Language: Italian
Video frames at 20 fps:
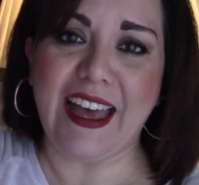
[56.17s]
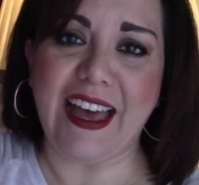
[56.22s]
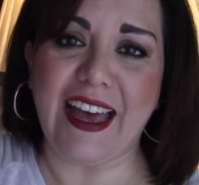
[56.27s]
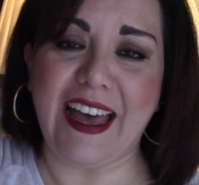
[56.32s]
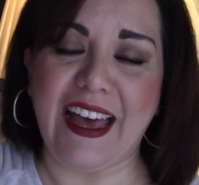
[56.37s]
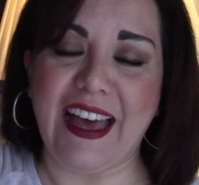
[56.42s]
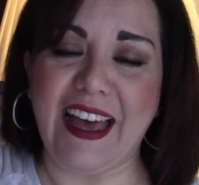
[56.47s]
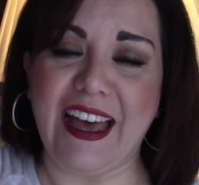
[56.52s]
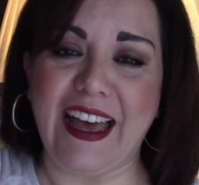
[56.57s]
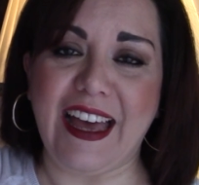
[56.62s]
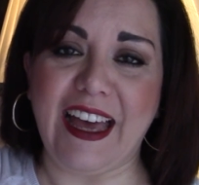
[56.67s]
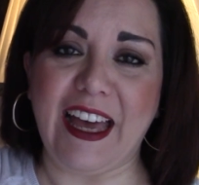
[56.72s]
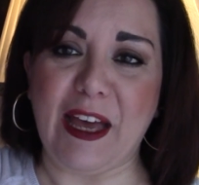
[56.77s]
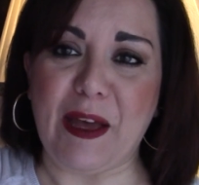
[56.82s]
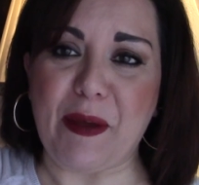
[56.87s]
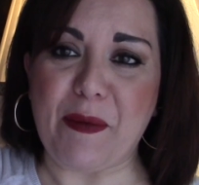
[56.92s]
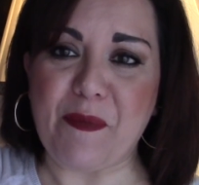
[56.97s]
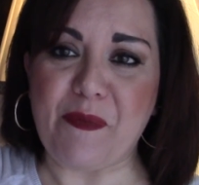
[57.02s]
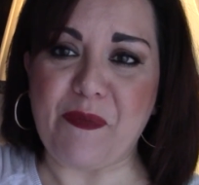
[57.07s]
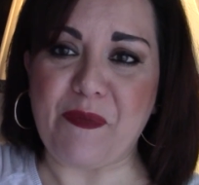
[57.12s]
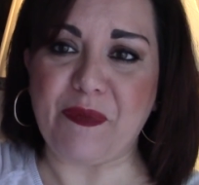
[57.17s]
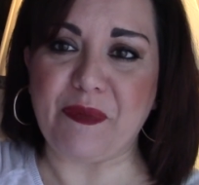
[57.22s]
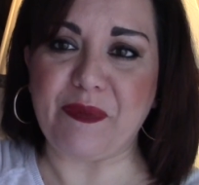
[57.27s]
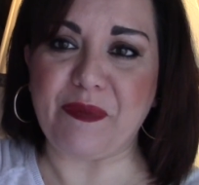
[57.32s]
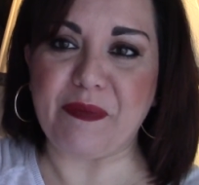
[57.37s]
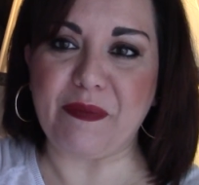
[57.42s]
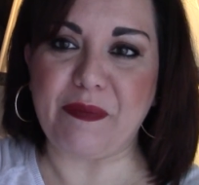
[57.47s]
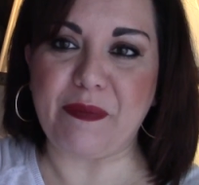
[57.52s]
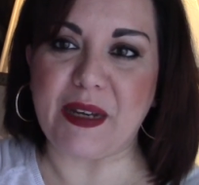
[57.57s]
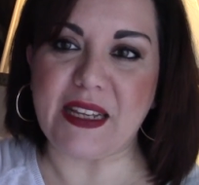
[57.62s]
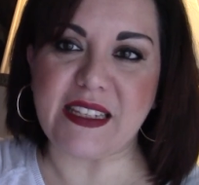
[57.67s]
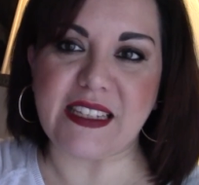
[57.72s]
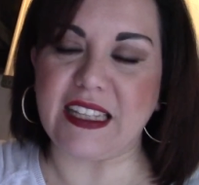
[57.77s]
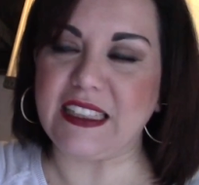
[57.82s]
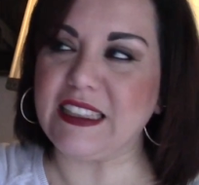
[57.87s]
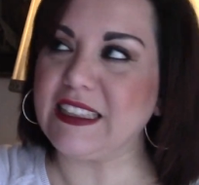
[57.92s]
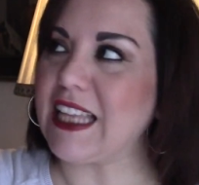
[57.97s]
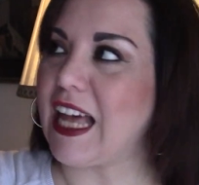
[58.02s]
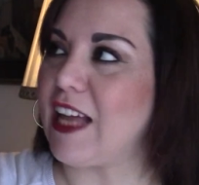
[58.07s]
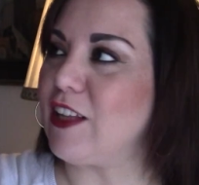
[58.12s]
ehm,
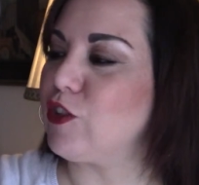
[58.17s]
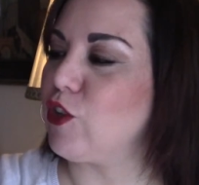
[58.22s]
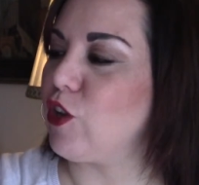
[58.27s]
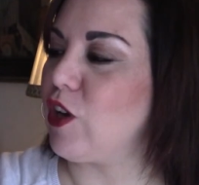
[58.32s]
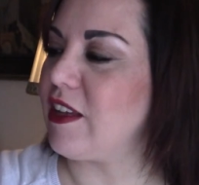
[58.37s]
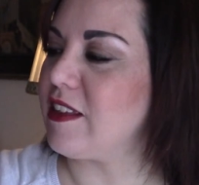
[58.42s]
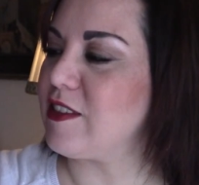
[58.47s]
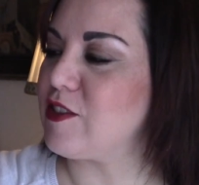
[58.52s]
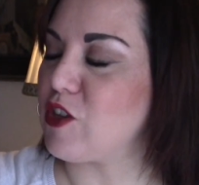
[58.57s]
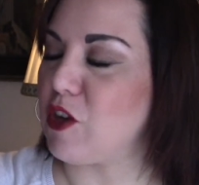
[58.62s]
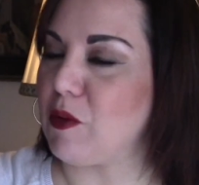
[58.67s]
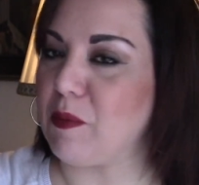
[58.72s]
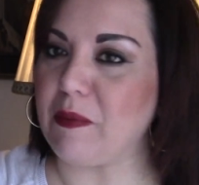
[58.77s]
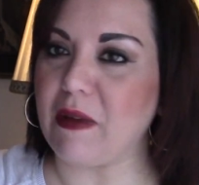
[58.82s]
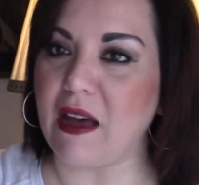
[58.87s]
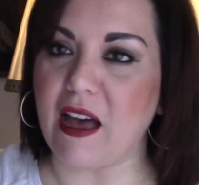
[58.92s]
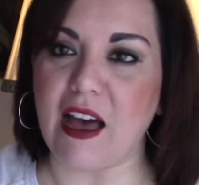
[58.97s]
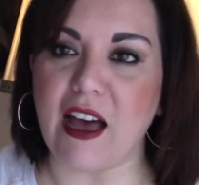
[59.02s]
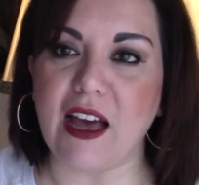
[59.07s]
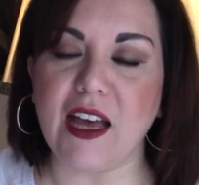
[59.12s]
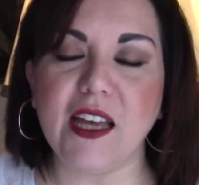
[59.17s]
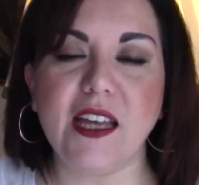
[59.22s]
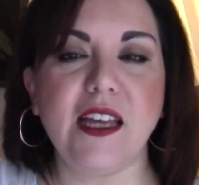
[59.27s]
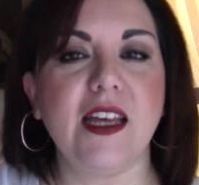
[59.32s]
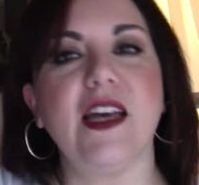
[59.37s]
presentandola, insomma,